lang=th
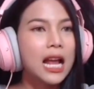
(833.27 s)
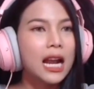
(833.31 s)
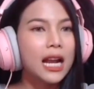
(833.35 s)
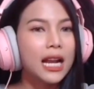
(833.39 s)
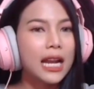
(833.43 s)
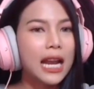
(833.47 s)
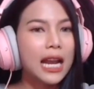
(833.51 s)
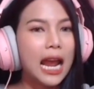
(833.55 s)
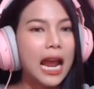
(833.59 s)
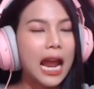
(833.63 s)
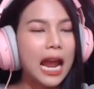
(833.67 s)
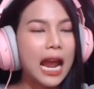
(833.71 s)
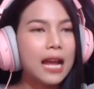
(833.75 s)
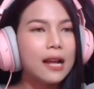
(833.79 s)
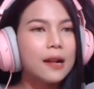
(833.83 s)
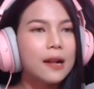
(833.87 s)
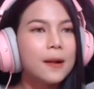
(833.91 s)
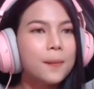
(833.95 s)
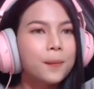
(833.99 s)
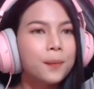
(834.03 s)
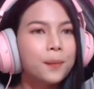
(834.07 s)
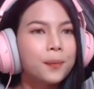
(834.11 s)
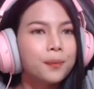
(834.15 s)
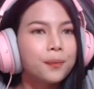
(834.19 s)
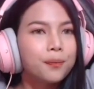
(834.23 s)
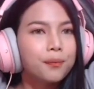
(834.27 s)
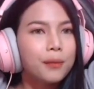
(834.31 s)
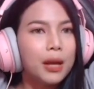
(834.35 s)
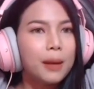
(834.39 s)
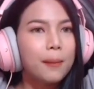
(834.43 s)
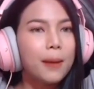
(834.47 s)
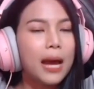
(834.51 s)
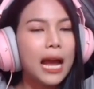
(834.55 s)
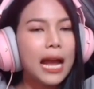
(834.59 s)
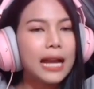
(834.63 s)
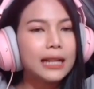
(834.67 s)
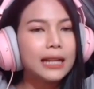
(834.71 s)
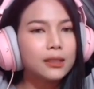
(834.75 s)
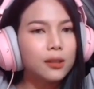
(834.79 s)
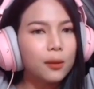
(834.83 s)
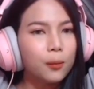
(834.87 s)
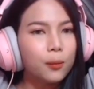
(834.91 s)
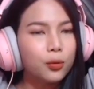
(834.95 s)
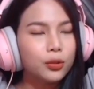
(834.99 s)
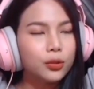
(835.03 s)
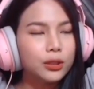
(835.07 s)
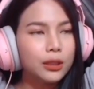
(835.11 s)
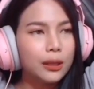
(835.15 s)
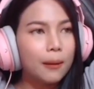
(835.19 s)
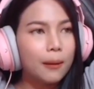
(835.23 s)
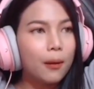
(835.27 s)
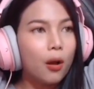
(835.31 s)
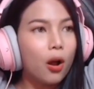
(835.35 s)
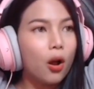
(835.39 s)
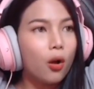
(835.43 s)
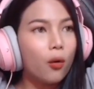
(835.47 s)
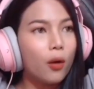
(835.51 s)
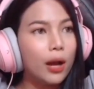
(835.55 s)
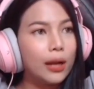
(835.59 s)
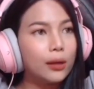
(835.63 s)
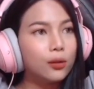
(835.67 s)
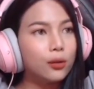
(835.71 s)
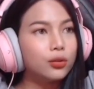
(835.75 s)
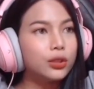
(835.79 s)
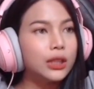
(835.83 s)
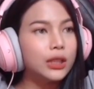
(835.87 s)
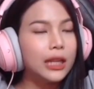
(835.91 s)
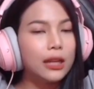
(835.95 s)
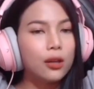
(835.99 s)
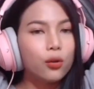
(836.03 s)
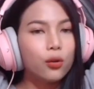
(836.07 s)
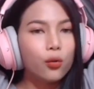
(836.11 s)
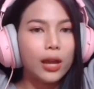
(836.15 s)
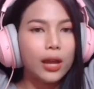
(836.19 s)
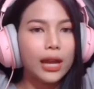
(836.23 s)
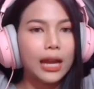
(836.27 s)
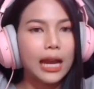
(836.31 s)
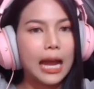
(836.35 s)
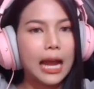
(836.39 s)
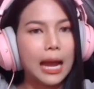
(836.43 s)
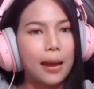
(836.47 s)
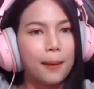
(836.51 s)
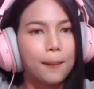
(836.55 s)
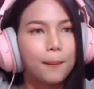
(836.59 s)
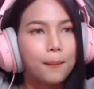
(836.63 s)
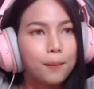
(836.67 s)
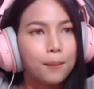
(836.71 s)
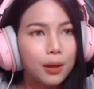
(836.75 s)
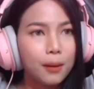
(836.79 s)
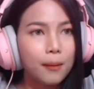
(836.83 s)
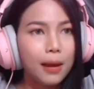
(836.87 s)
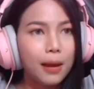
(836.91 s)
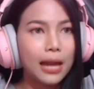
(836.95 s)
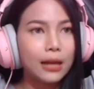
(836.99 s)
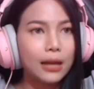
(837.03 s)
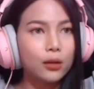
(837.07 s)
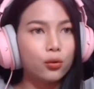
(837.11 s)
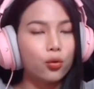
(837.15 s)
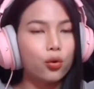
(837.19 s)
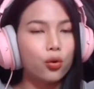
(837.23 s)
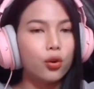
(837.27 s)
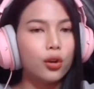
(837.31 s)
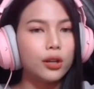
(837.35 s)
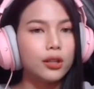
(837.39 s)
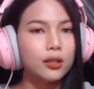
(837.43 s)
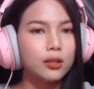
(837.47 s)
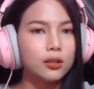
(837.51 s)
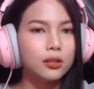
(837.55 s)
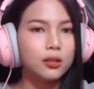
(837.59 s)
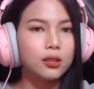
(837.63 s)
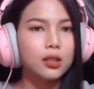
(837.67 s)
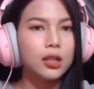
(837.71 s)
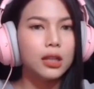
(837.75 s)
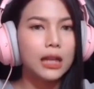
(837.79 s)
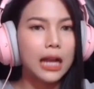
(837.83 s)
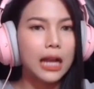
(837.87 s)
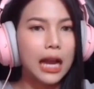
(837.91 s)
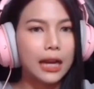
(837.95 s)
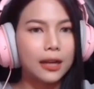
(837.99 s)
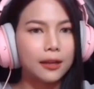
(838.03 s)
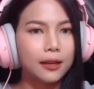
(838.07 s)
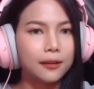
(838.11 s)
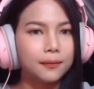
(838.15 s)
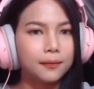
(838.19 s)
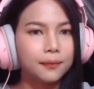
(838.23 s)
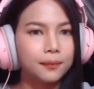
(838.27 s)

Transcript: นะคะบายบาย ขอบคุณสำหรับของขวัญทุกชิ้นด้วยค่ะบายบายทุกคนเจอกัน